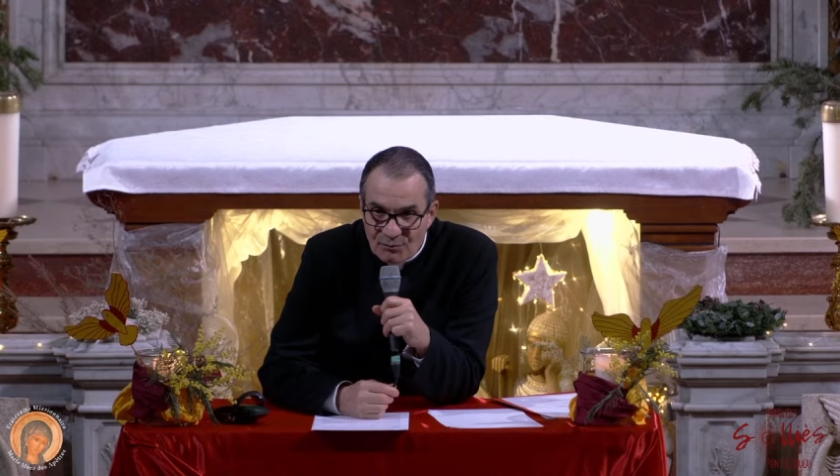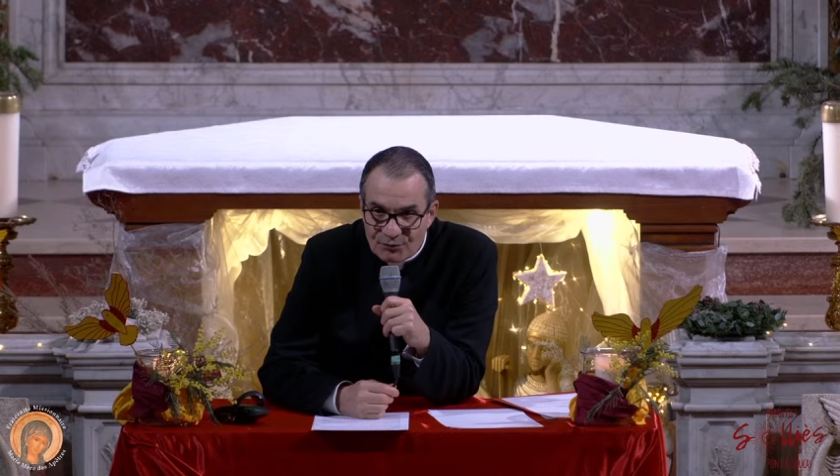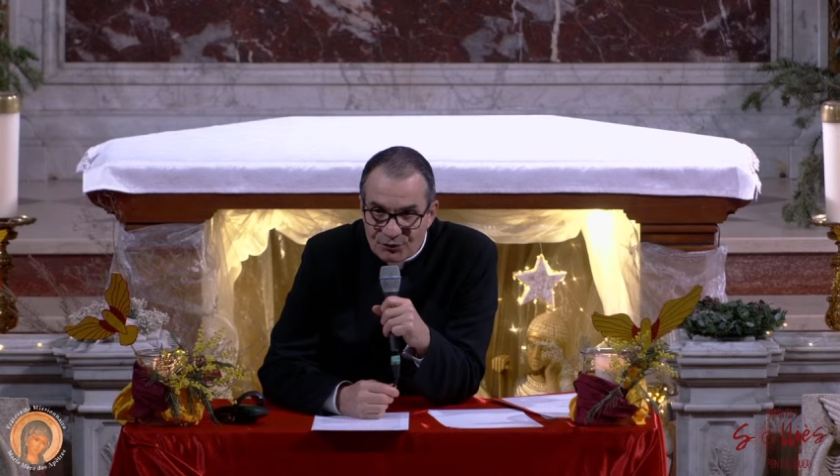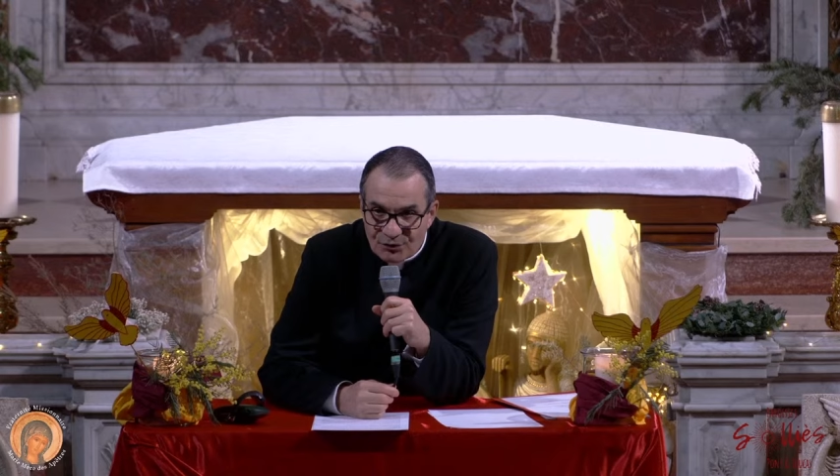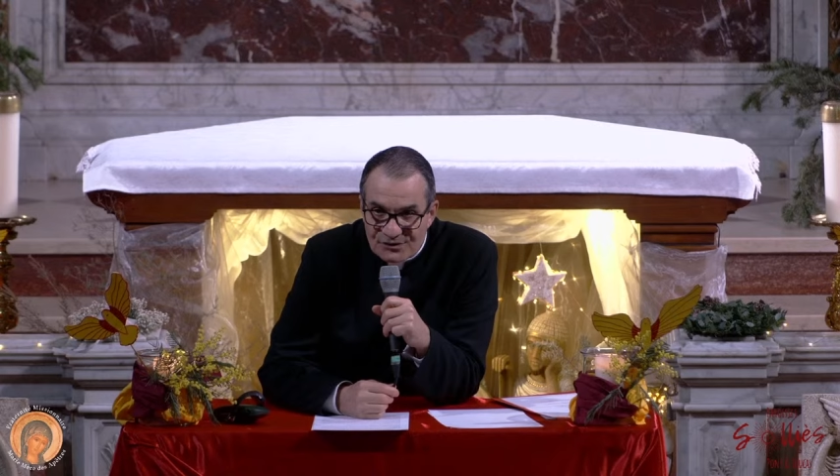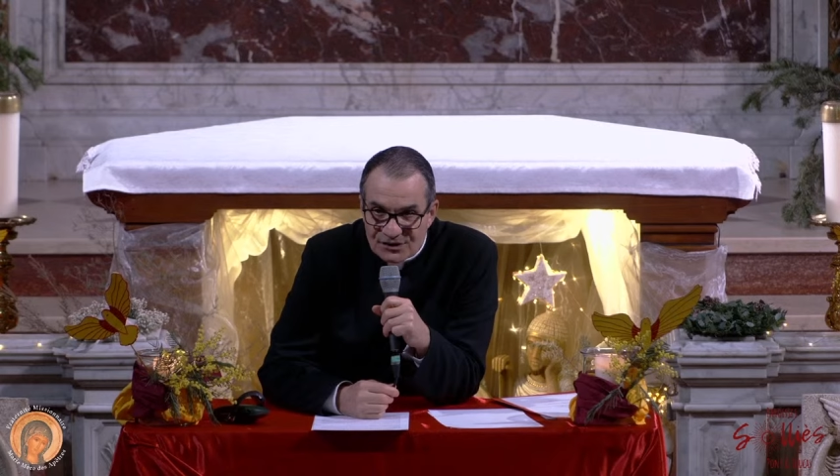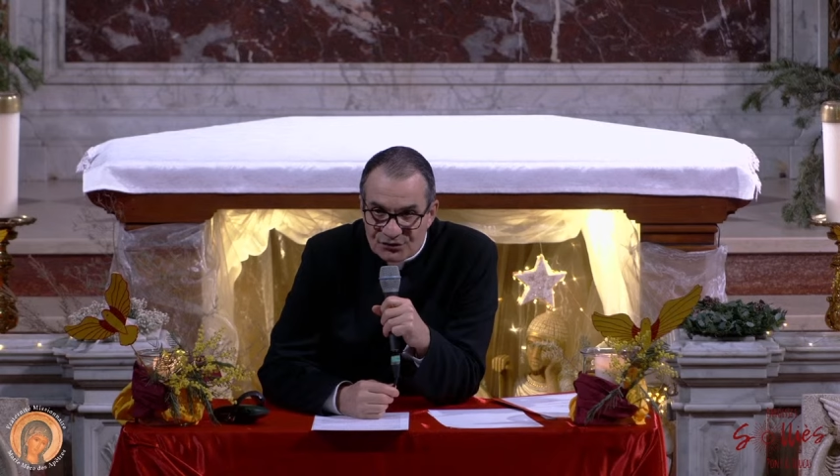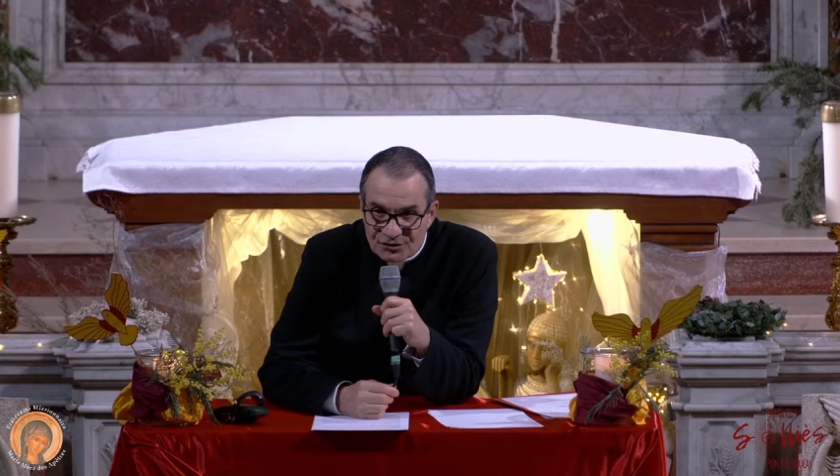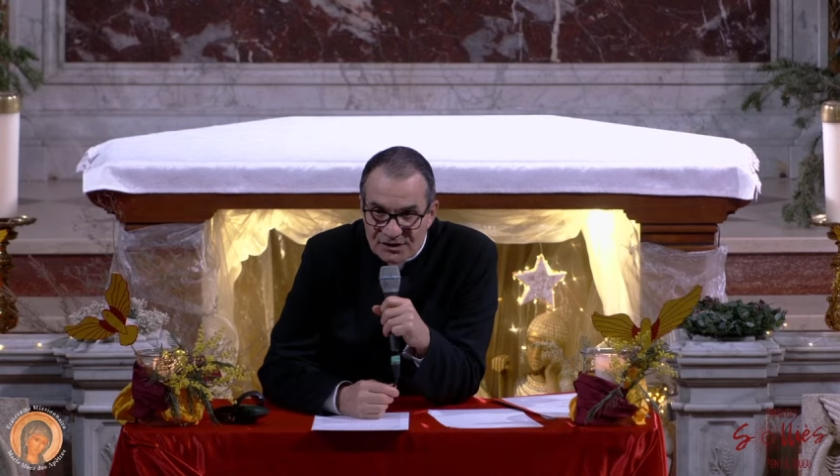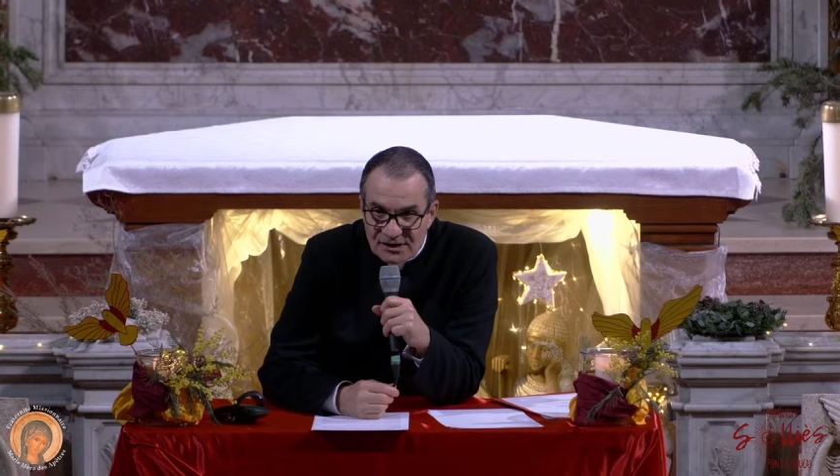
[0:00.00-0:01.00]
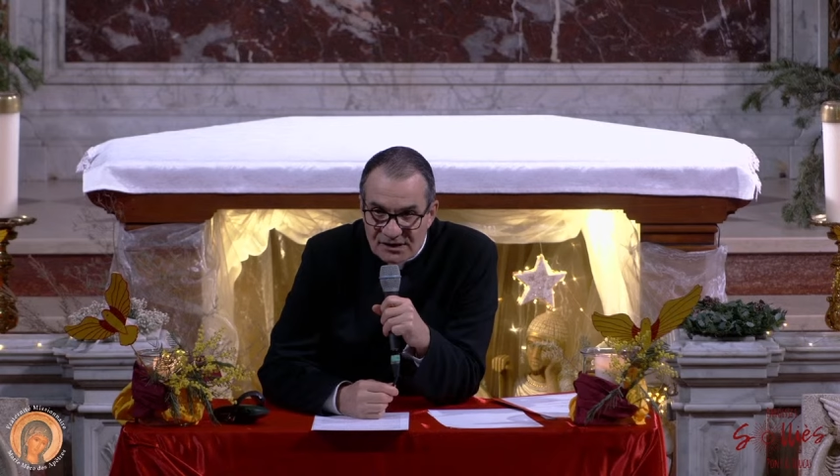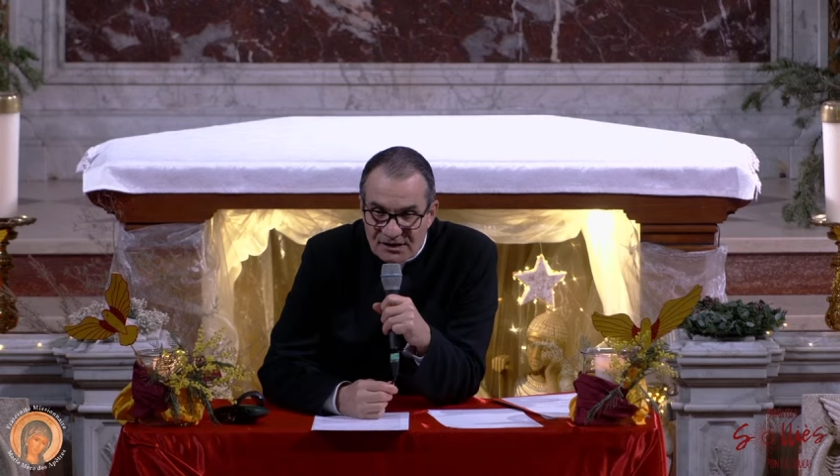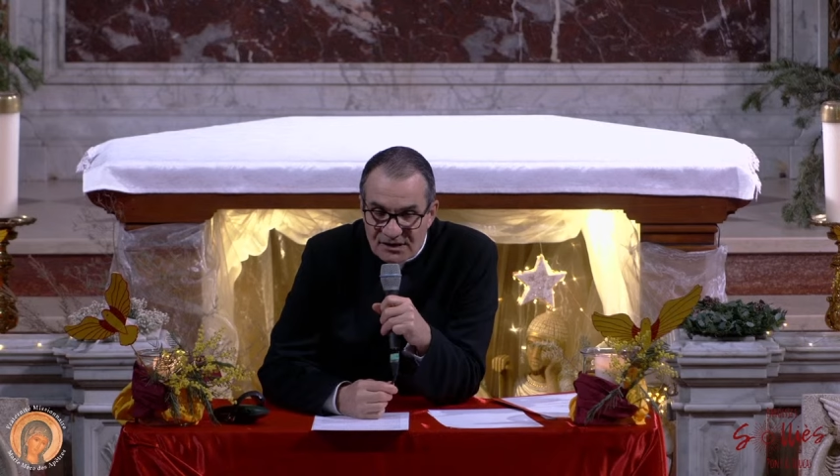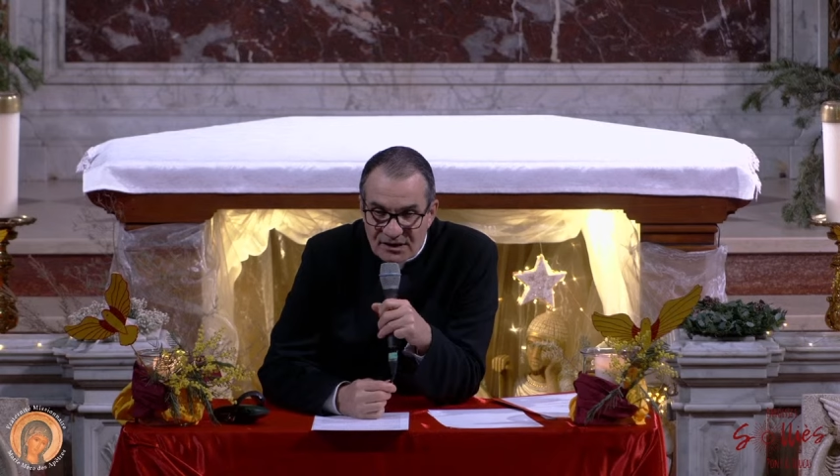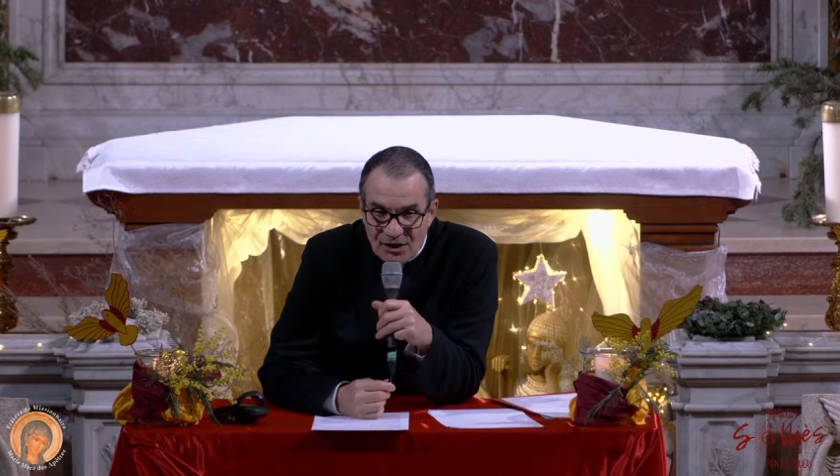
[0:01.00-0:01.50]
pure sainteté,
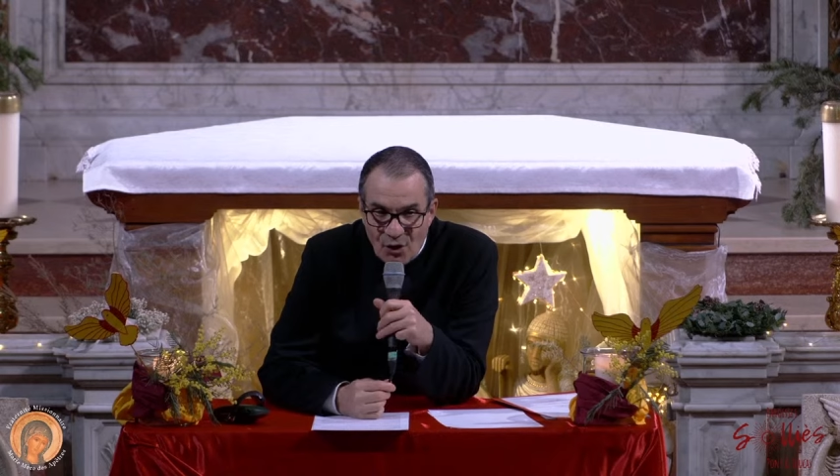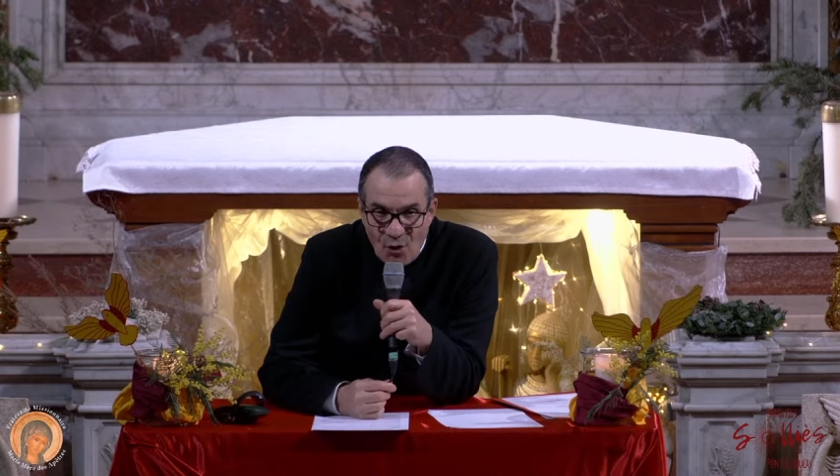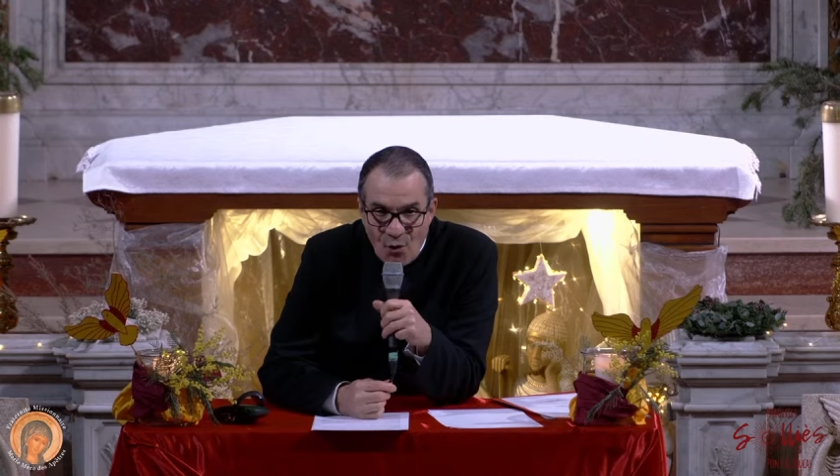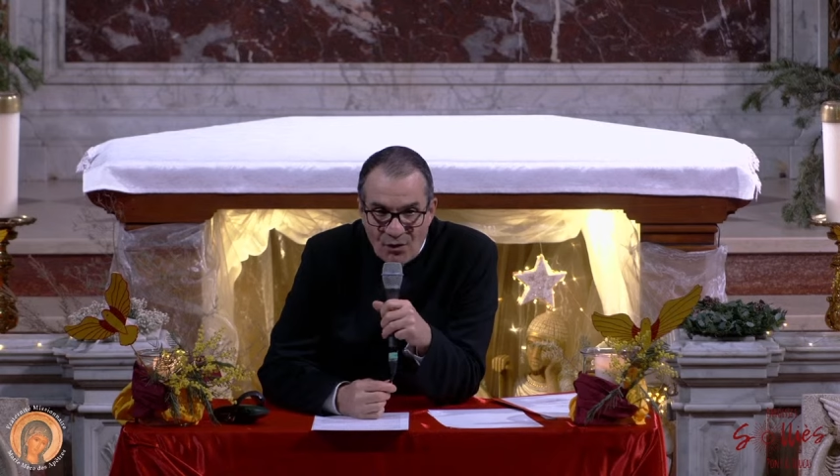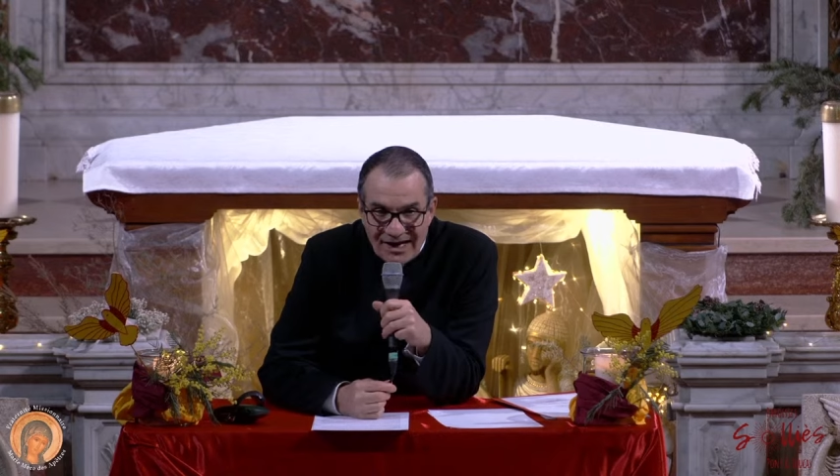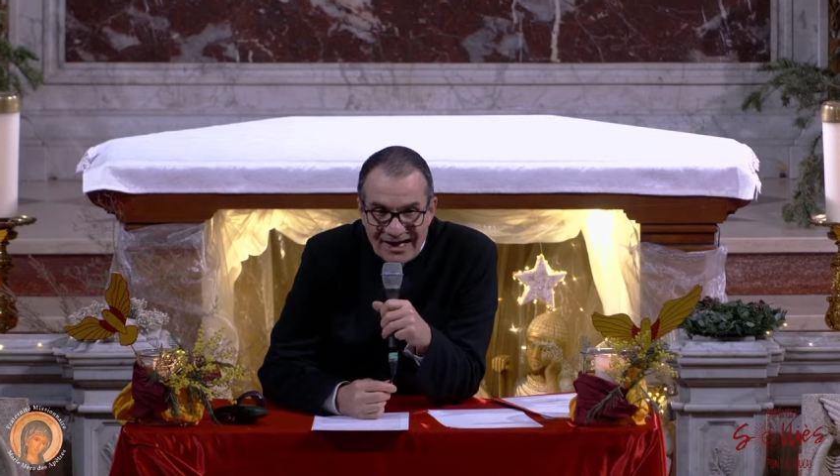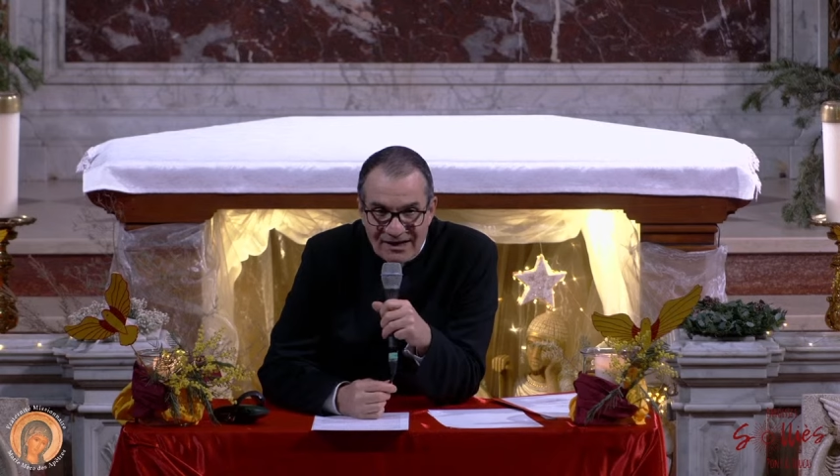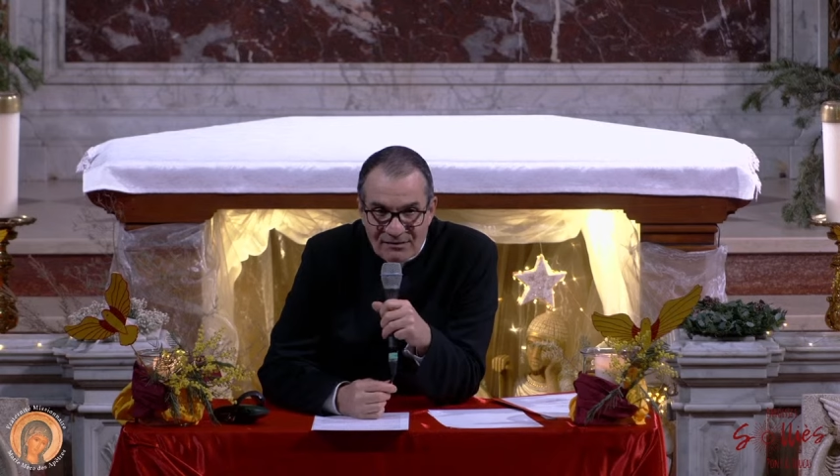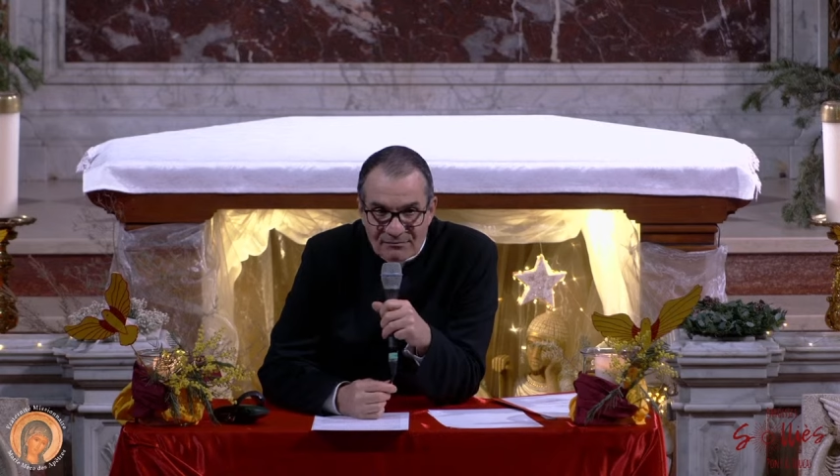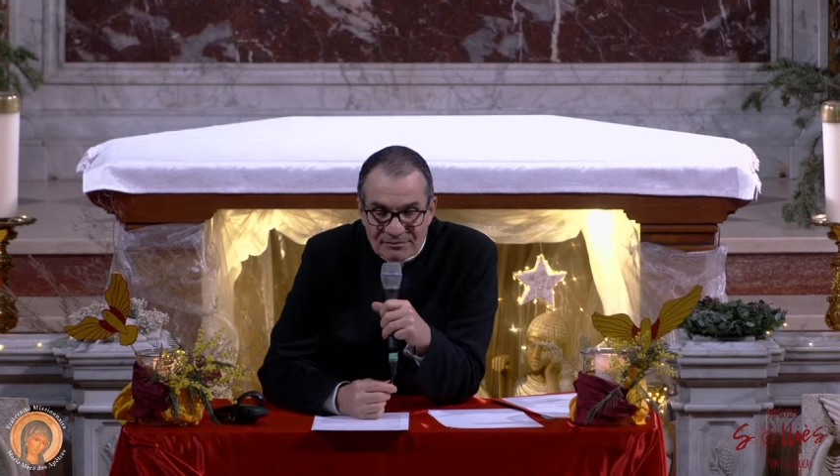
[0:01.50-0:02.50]
aucun